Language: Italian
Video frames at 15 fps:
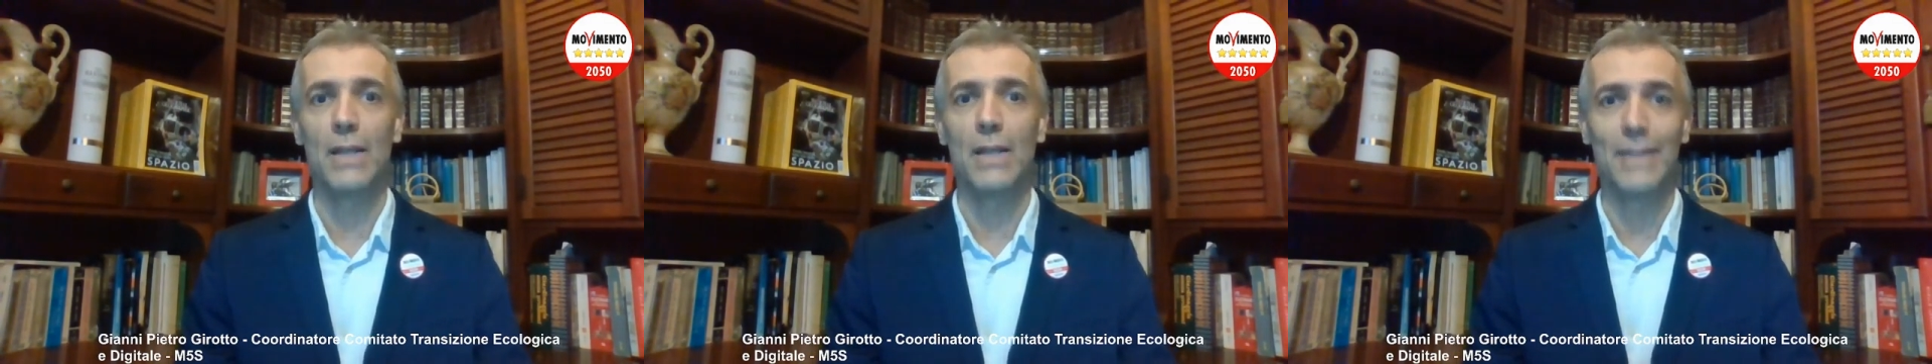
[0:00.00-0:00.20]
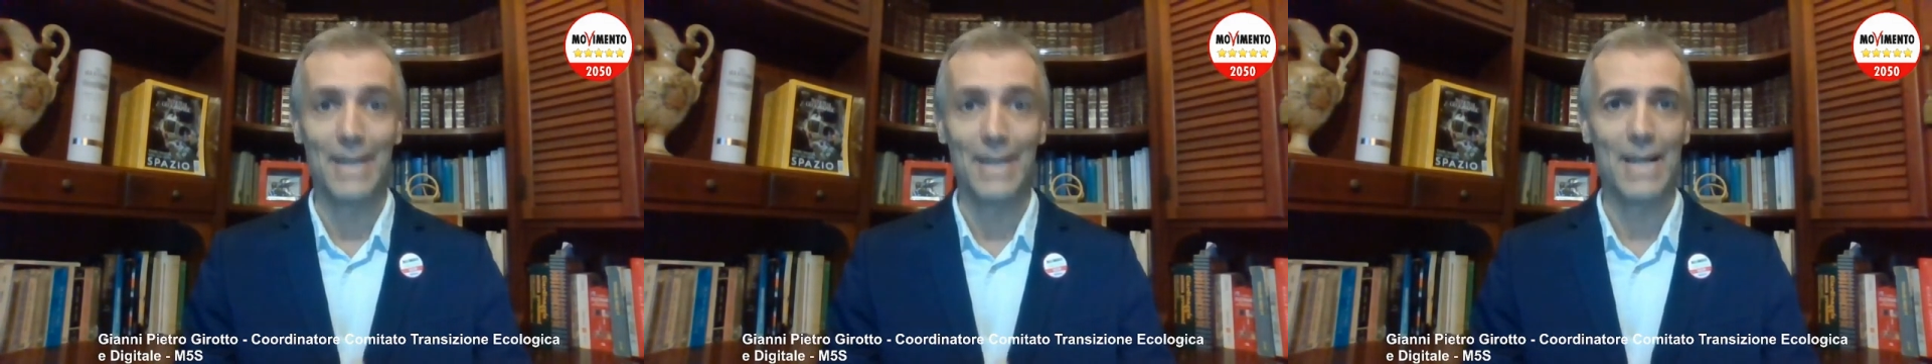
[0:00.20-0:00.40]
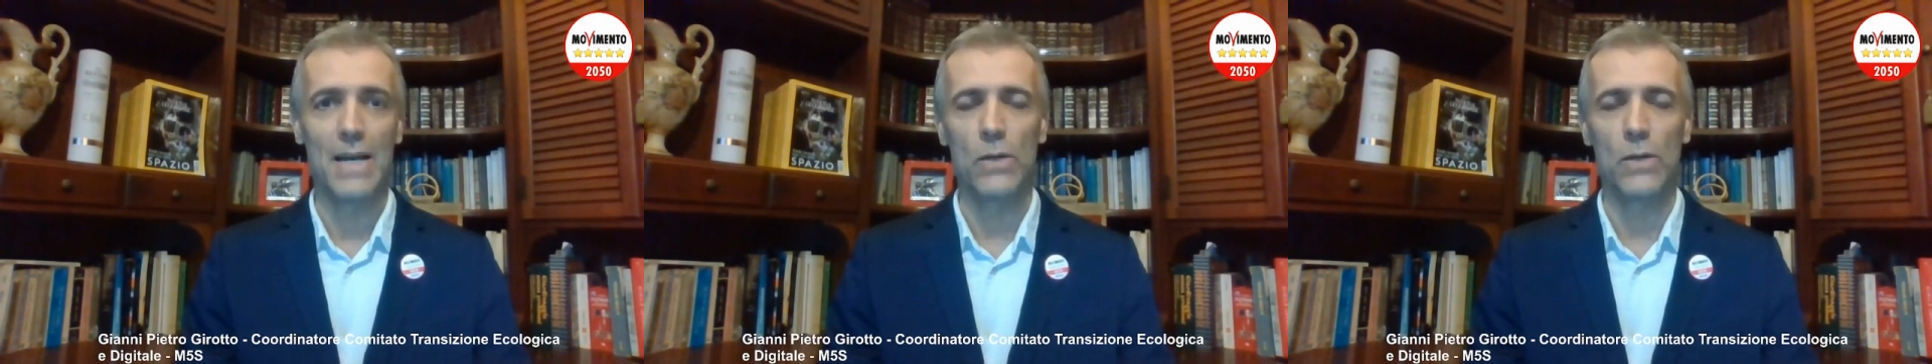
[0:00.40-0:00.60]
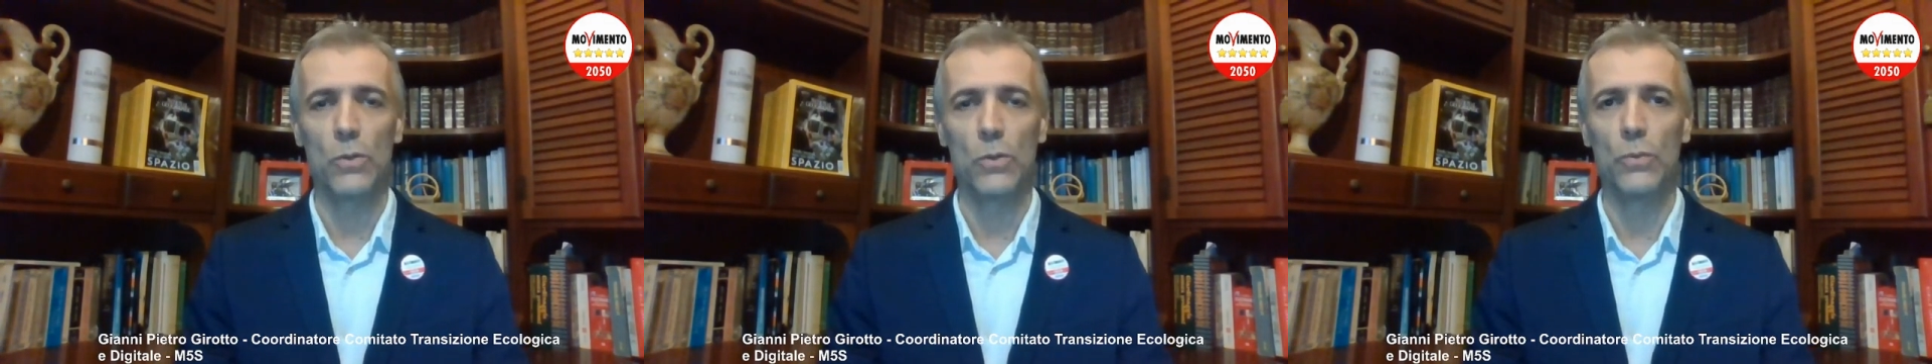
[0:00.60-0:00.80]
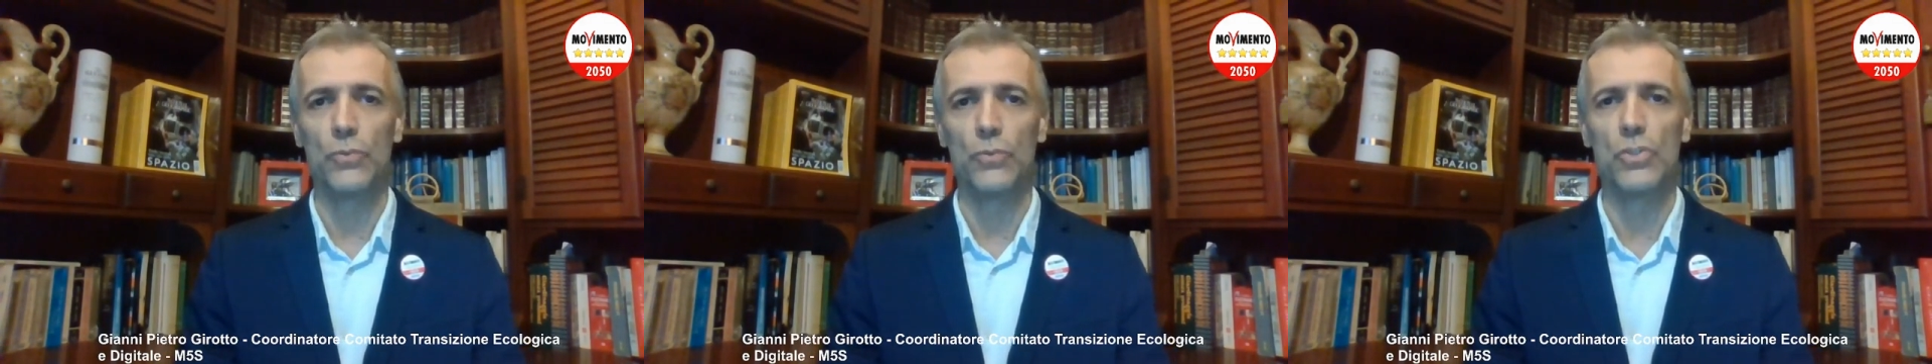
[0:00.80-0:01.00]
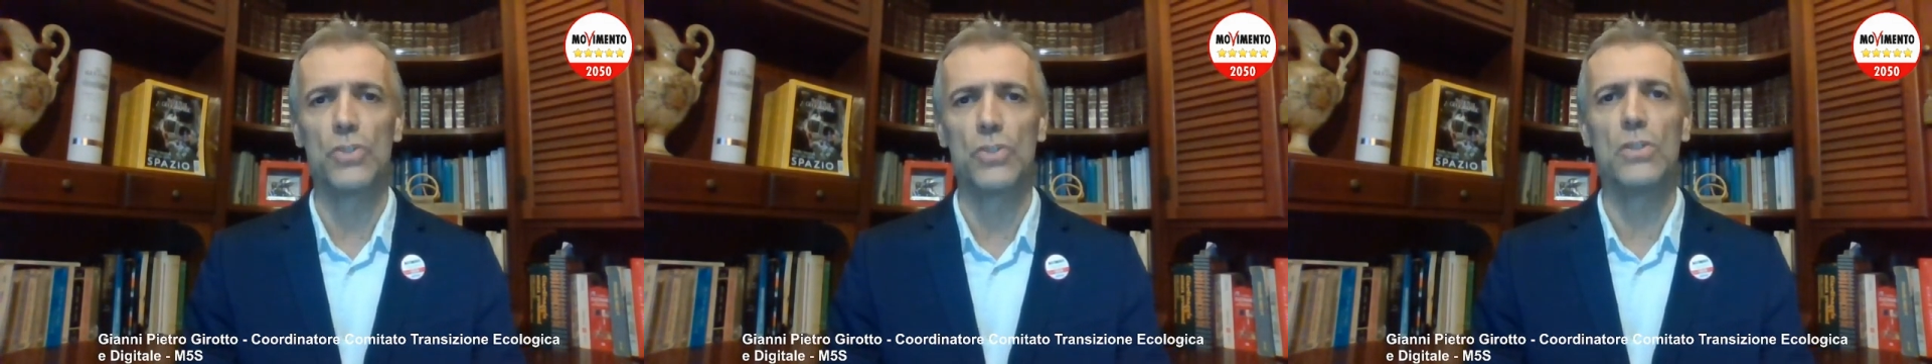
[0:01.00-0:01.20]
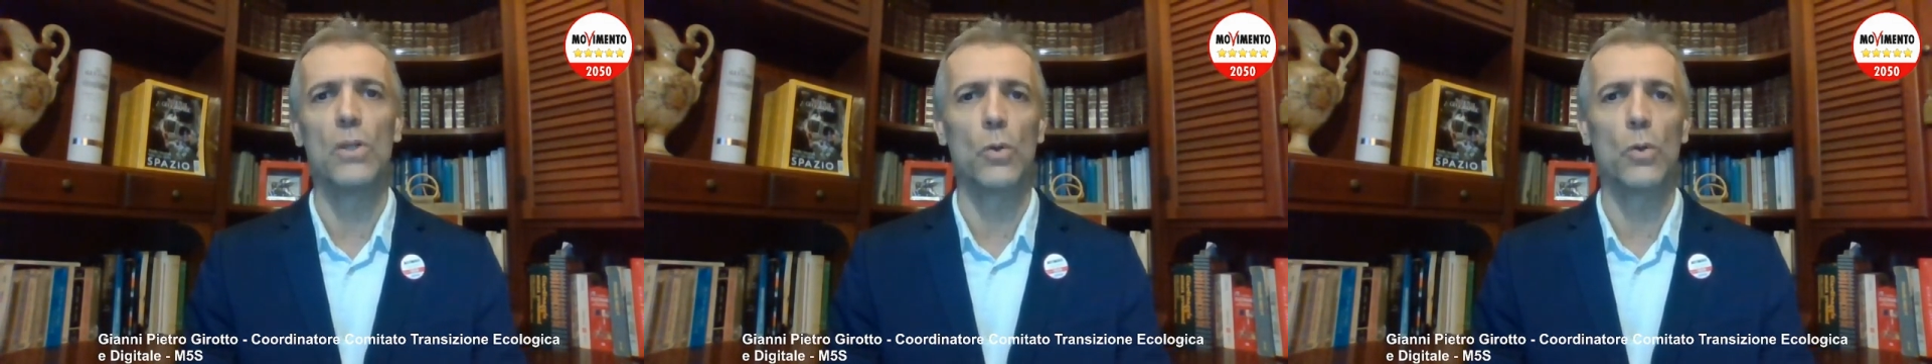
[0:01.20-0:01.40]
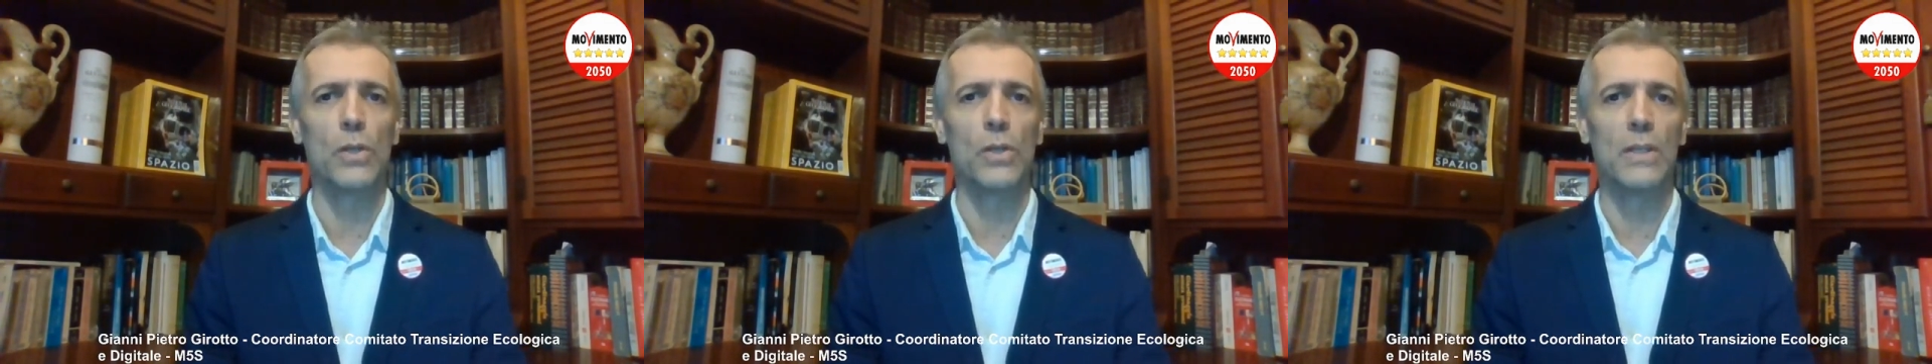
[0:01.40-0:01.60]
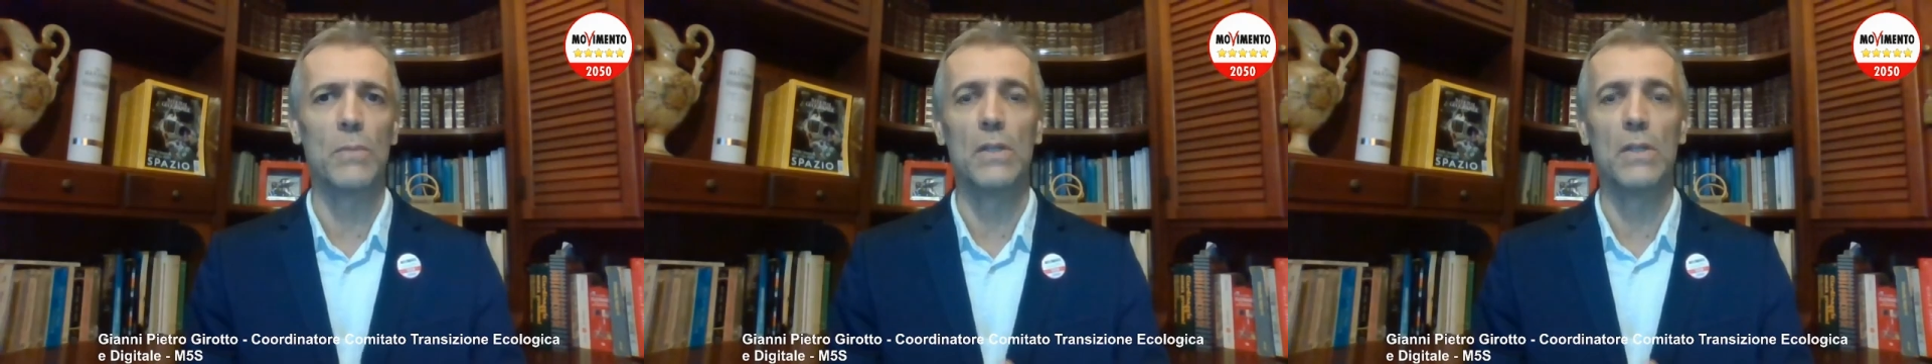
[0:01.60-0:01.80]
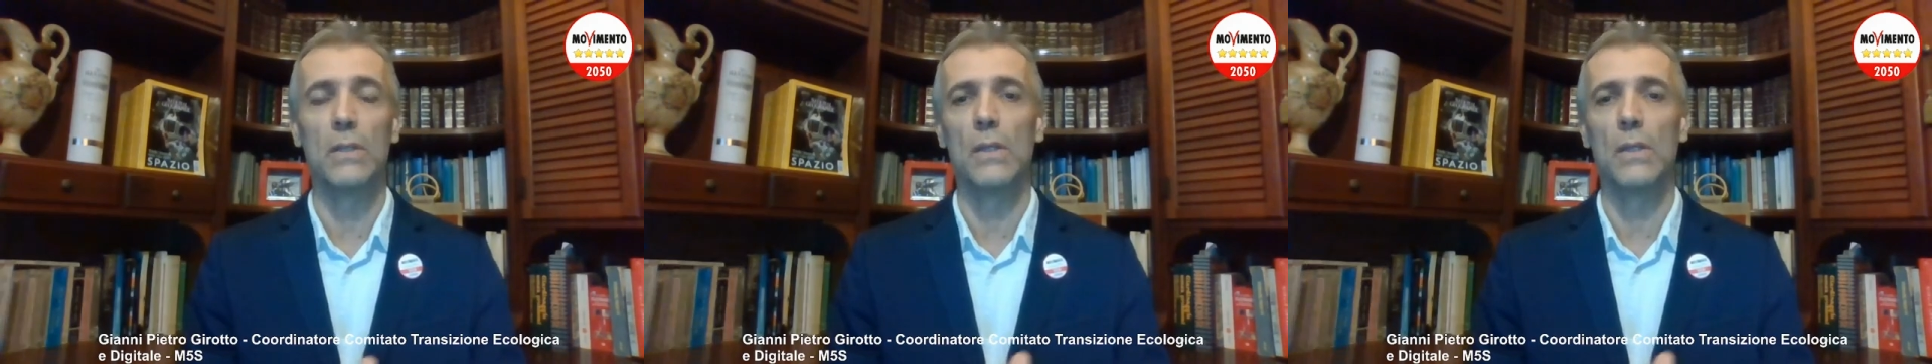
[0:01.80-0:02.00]
denaro gestire
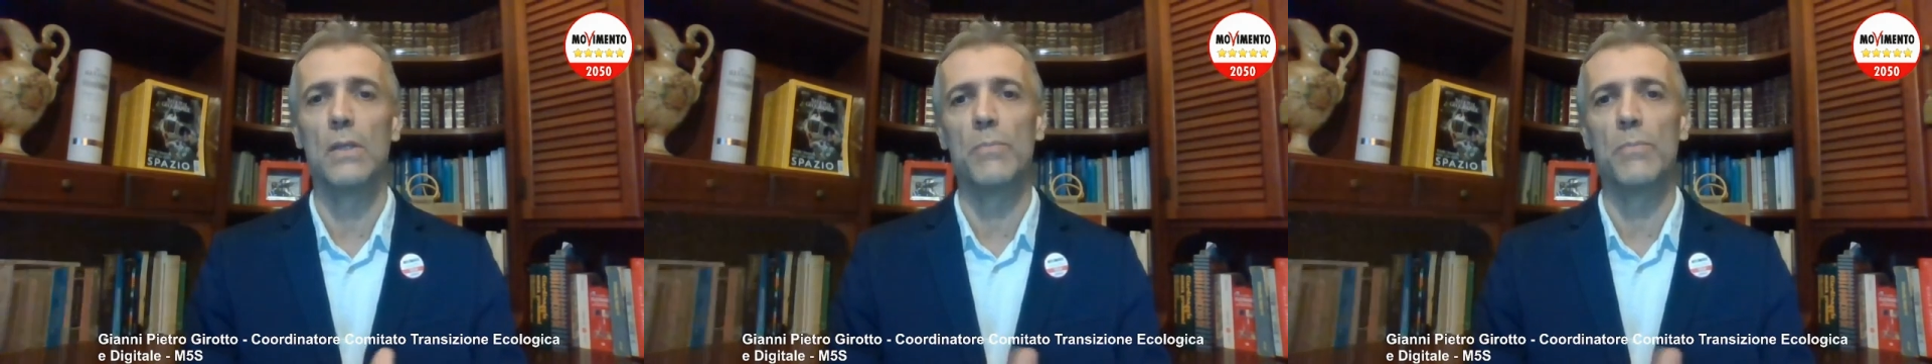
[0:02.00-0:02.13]
correttamente,